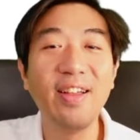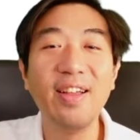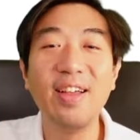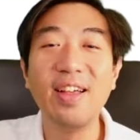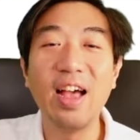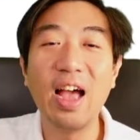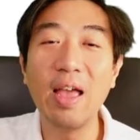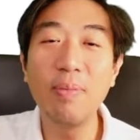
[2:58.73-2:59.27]

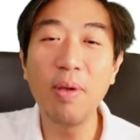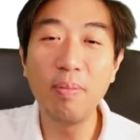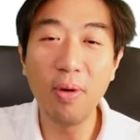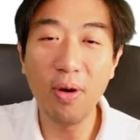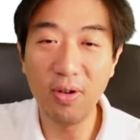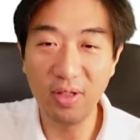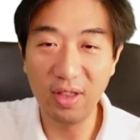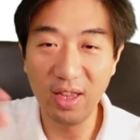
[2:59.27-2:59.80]
ให้ไปมอ
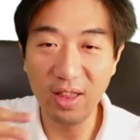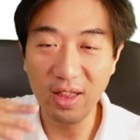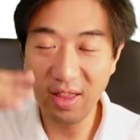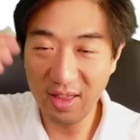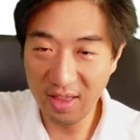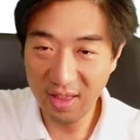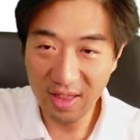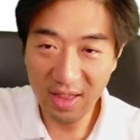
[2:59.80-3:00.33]
งทิศ
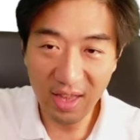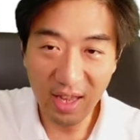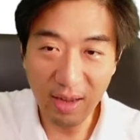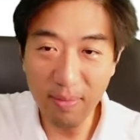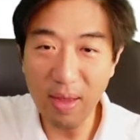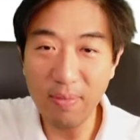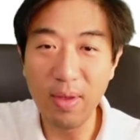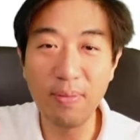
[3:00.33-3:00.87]
ที่
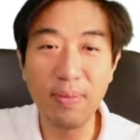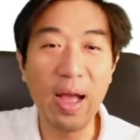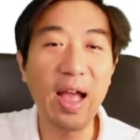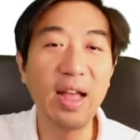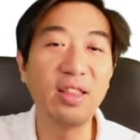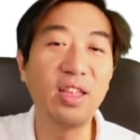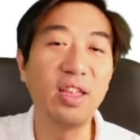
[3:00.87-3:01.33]
ไม่มีพระอาทิตย์